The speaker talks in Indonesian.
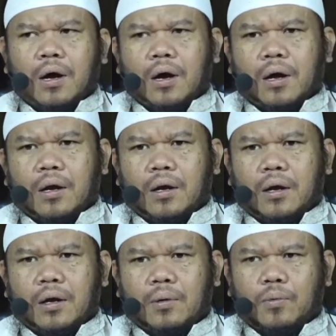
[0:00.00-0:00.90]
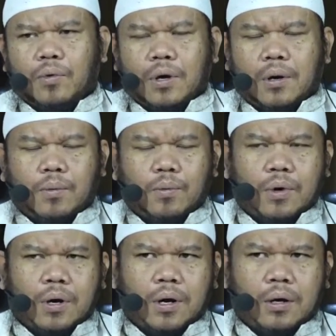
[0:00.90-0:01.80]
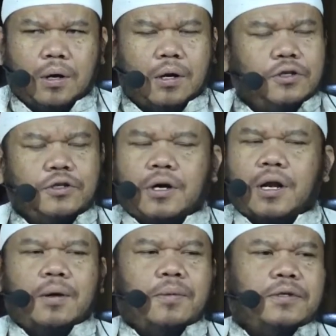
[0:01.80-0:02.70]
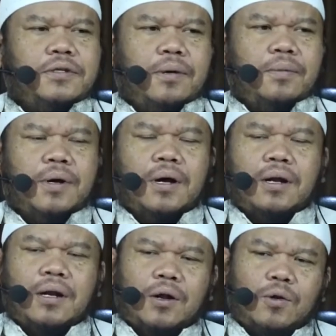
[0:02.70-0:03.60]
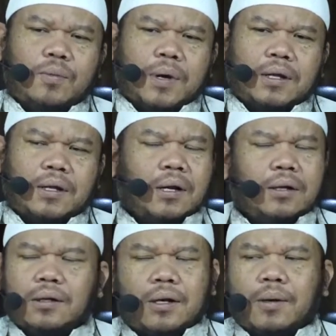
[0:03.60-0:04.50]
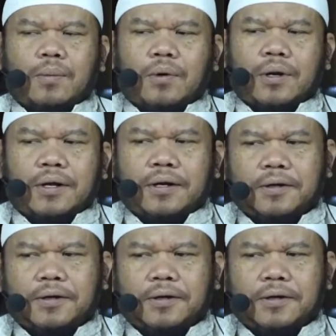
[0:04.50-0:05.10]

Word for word: ada buah-buahan, ada segala macam. Lalu batal tidak boleh.